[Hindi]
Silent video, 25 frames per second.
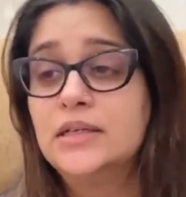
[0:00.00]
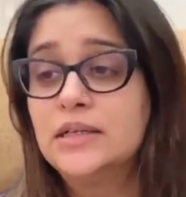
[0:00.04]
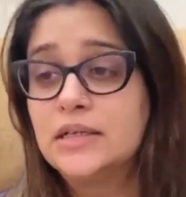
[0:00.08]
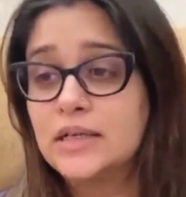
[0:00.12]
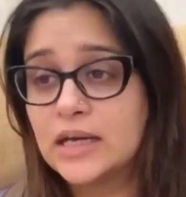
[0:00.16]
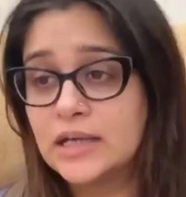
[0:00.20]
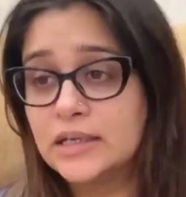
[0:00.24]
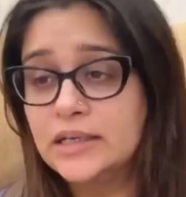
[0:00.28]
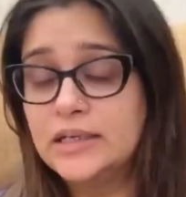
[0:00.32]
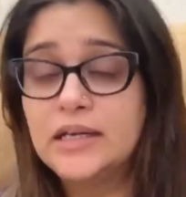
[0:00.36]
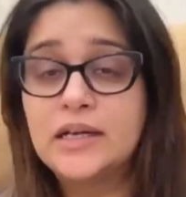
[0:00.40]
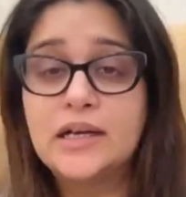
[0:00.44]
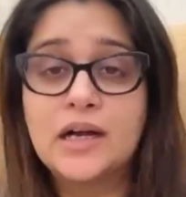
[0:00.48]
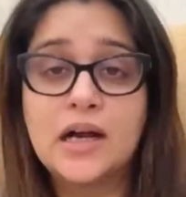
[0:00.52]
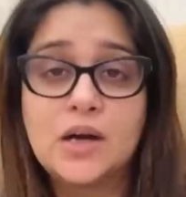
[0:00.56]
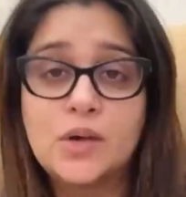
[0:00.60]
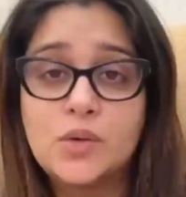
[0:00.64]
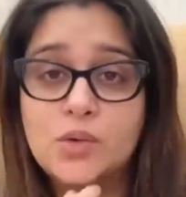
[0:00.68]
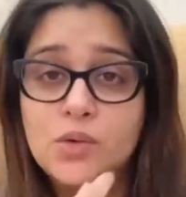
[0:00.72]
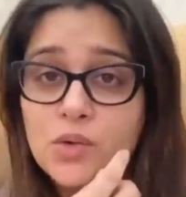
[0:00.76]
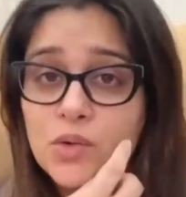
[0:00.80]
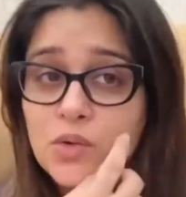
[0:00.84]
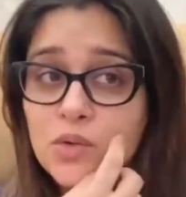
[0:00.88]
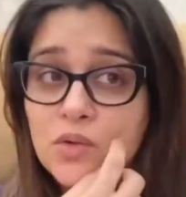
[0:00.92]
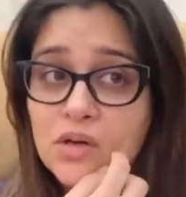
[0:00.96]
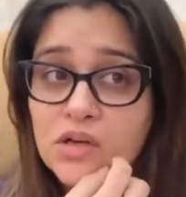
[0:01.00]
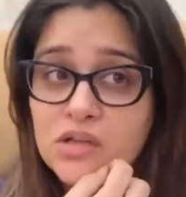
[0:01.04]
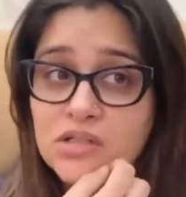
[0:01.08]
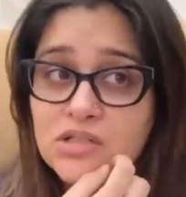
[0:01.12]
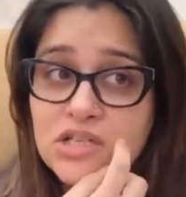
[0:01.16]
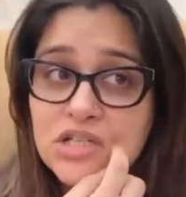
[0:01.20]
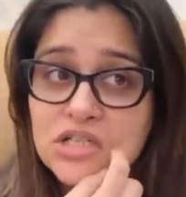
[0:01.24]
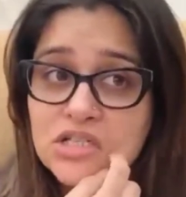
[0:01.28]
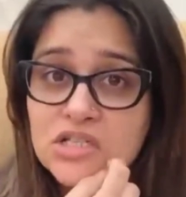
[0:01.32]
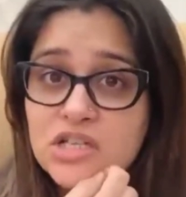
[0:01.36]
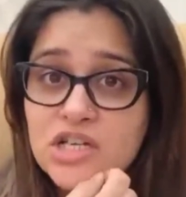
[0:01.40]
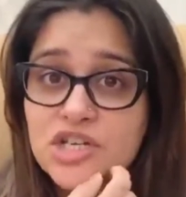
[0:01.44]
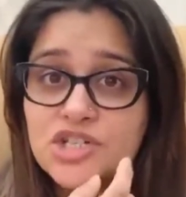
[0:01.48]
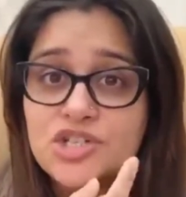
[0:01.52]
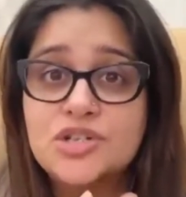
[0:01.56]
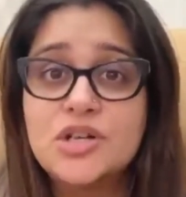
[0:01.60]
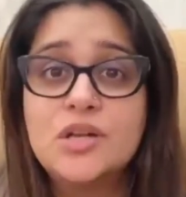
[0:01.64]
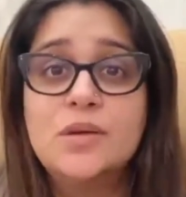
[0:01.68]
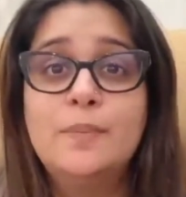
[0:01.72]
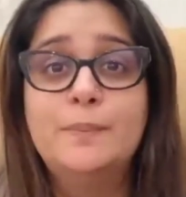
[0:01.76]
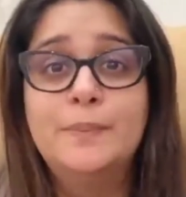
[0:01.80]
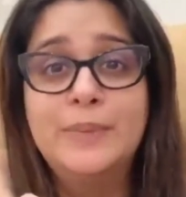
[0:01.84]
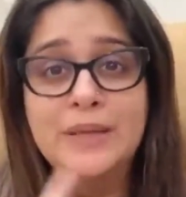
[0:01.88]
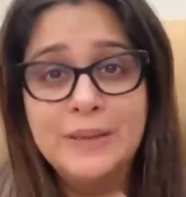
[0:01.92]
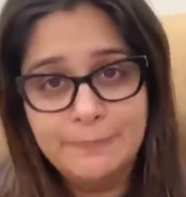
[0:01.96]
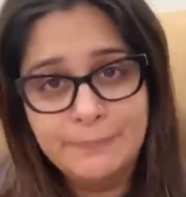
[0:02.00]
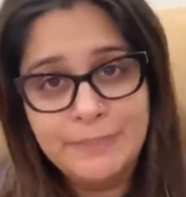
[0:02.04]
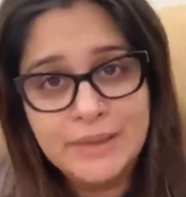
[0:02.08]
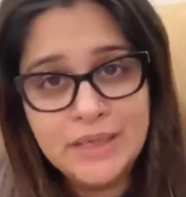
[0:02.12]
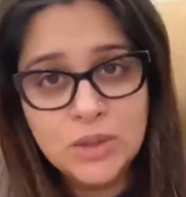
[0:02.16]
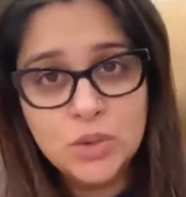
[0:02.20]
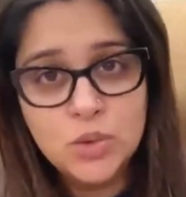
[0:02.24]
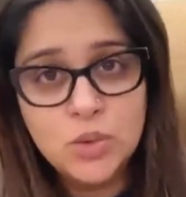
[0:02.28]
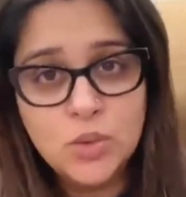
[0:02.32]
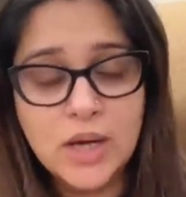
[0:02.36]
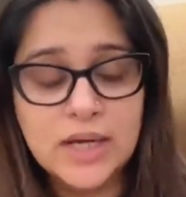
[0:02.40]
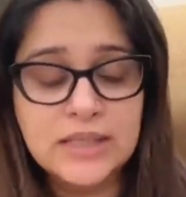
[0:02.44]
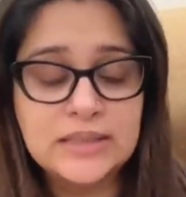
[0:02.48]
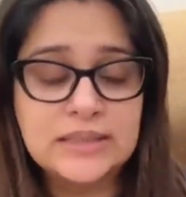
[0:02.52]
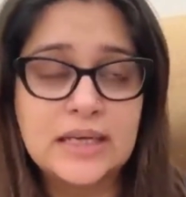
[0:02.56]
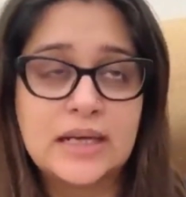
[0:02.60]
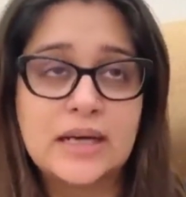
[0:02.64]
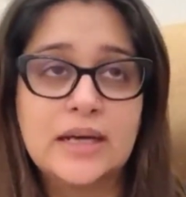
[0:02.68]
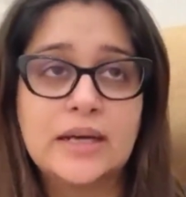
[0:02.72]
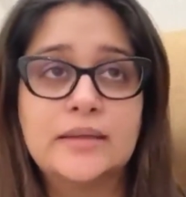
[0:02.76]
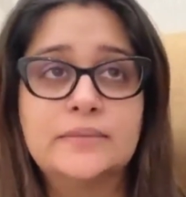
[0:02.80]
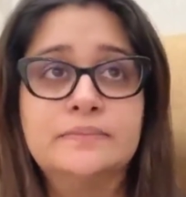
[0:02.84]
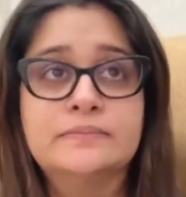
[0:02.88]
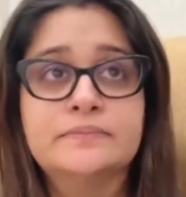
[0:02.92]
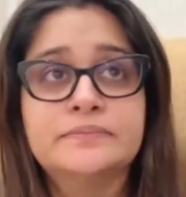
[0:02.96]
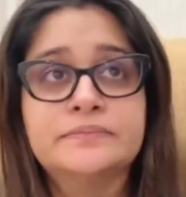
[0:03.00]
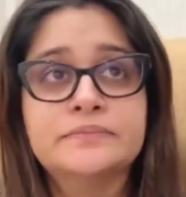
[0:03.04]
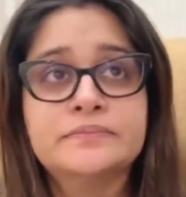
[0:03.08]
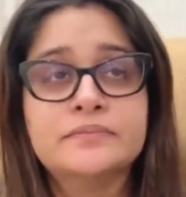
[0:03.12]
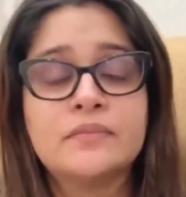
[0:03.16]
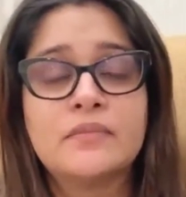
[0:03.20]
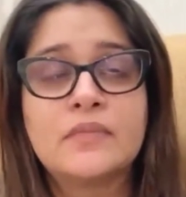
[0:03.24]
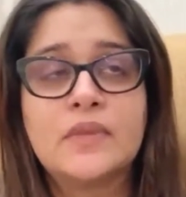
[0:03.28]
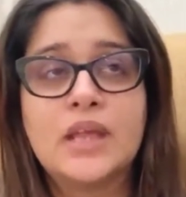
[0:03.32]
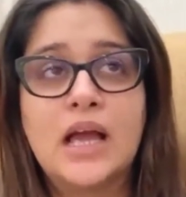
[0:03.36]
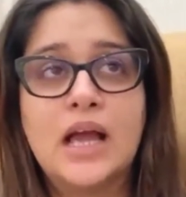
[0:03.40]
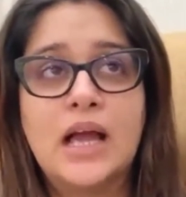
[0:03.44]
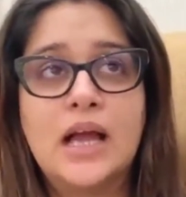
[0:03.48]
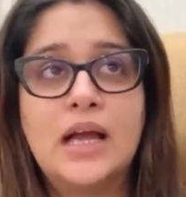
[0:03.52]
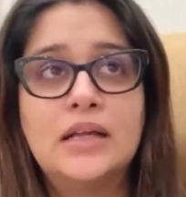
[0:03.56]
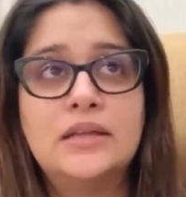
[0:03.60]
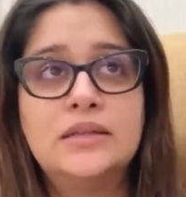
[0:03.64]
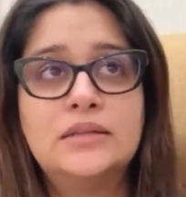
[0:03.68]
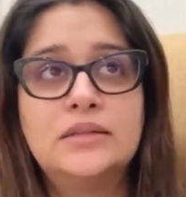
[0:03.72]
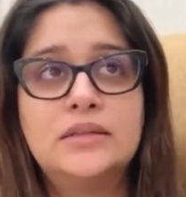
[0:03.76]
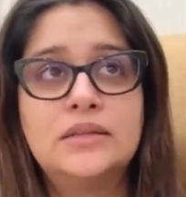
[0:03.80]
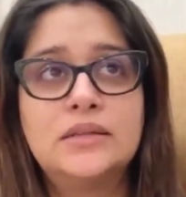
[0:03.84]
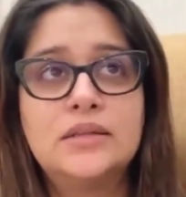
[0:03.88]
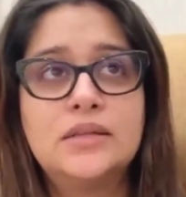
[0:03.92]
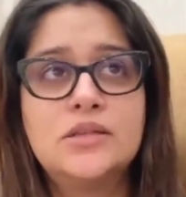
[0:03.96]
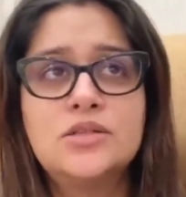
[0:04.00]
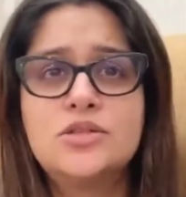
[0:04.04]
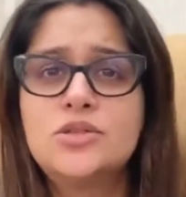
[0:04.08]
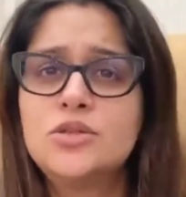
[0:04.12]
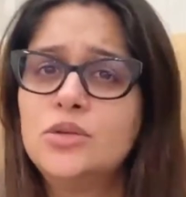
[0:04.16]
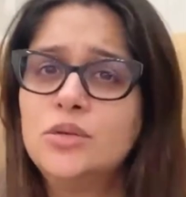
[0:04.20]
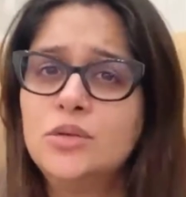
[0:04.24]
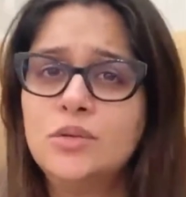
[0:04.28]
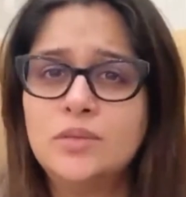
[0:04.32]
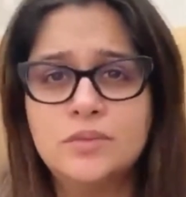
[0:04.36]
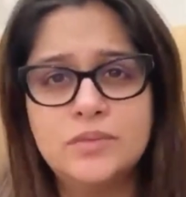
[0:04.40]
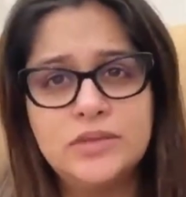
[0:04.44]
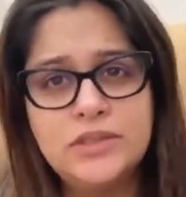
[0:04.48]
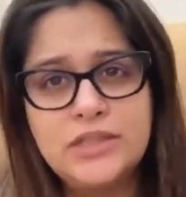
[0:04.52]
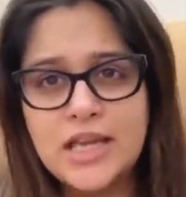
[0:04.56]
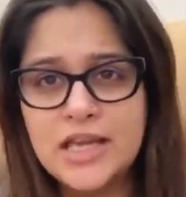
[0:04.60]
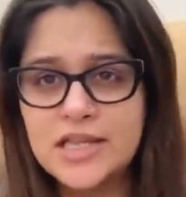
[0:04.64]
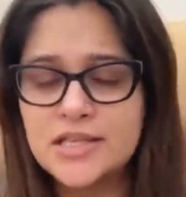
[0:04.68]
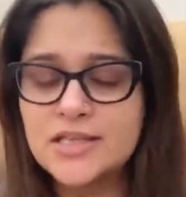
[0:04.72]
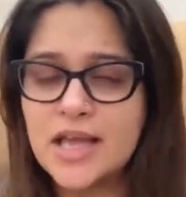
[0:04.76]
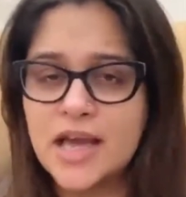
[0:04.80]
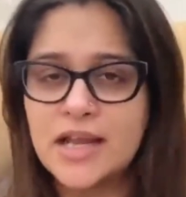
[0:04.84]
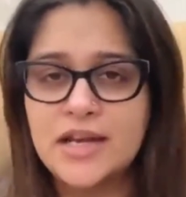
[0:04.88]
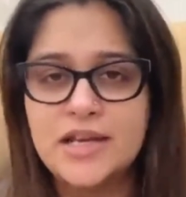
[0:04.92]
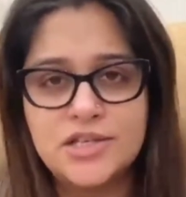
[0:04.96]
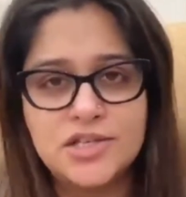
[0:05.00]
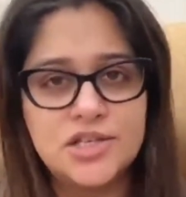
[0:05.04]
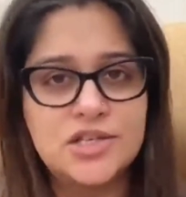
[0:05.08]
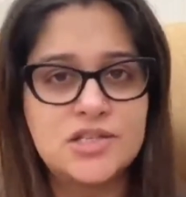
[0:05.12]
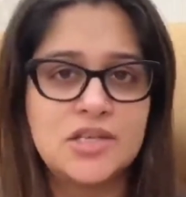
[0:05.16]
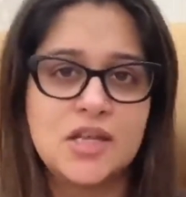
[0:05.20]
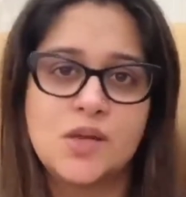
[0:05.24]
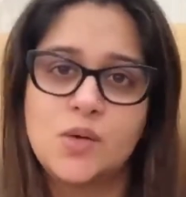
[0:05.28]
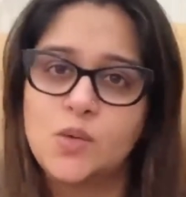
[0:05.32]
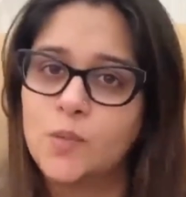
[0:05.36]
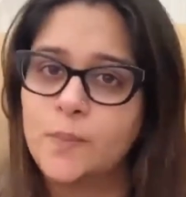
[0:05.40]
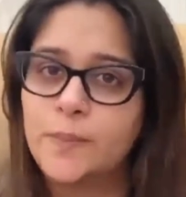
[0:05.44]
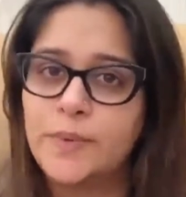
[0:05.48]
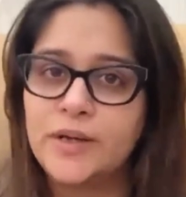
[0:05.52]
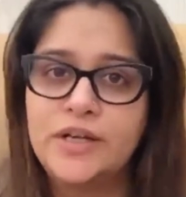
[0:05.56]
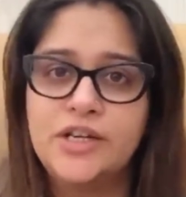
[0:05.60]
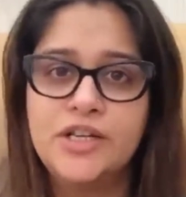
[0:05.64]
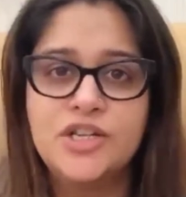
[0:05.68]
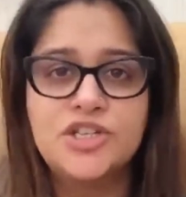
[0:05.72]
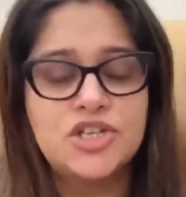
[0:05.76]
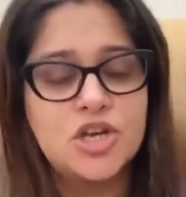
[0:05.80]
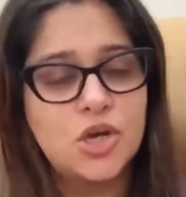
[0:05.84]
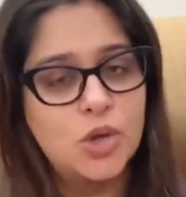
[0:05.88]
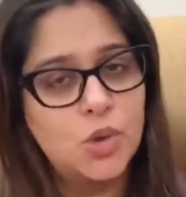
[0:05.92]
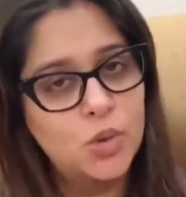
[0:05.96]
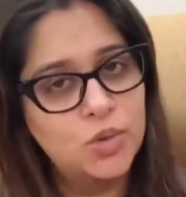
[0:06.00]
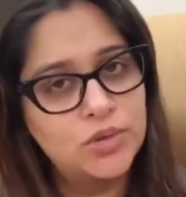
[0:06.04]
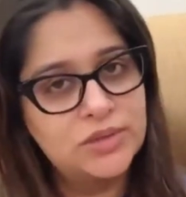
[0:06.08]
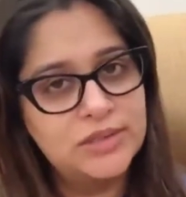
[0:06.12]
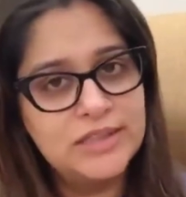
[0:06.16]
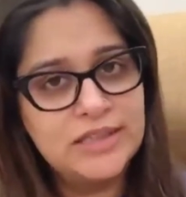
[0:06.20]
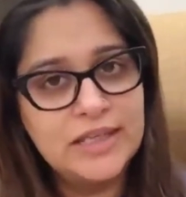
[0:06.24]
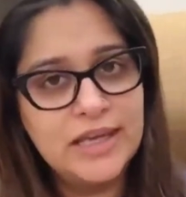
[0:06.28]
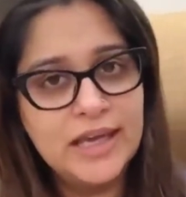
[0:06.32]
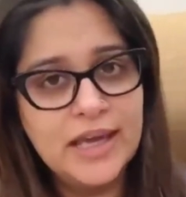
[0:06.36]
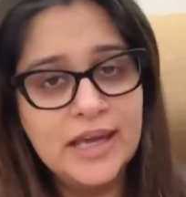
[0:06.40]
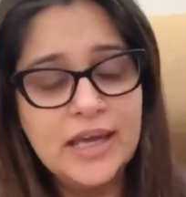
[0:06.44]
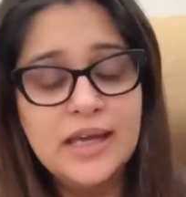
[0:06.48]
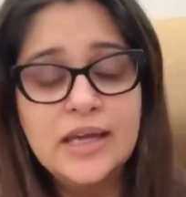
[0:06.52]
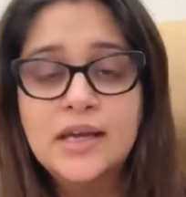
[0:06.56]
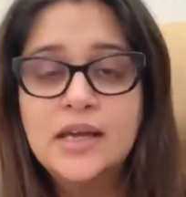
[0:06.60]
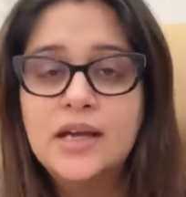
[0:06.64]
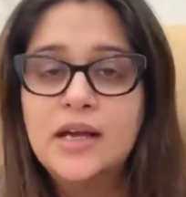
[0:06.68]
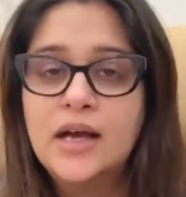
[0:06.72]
कनिका uh, को uh, जेस्टेशनल बीपी हुआ था एंड तो uh, ये सारी चीज़ें ऊपर नीचे होती हैं